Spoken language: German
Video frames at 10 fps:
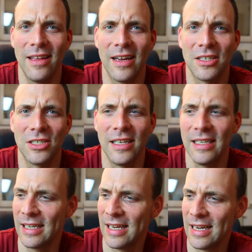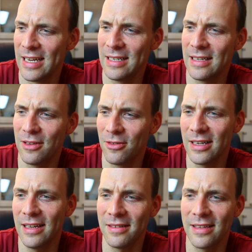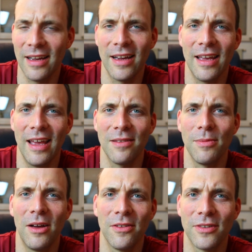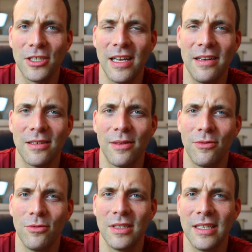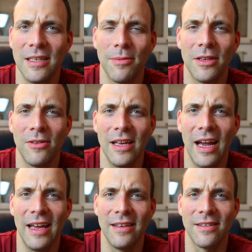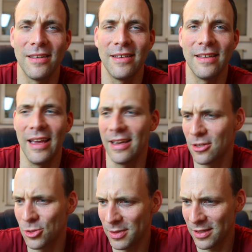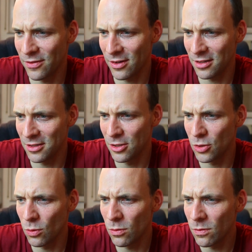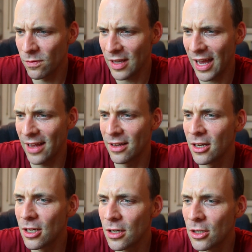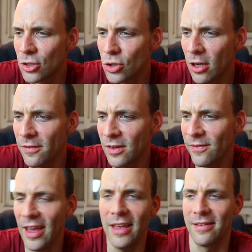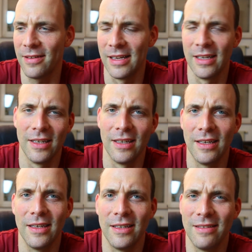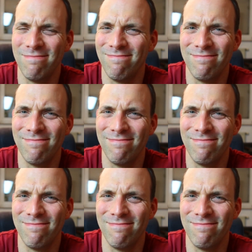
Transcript: dargestellt. Dieser Junge, der sich da erstmal aus verständlicher Wut in die Bredouille reißt, Isaiah, gespielt von Jovia, Joyven Wade. Äh,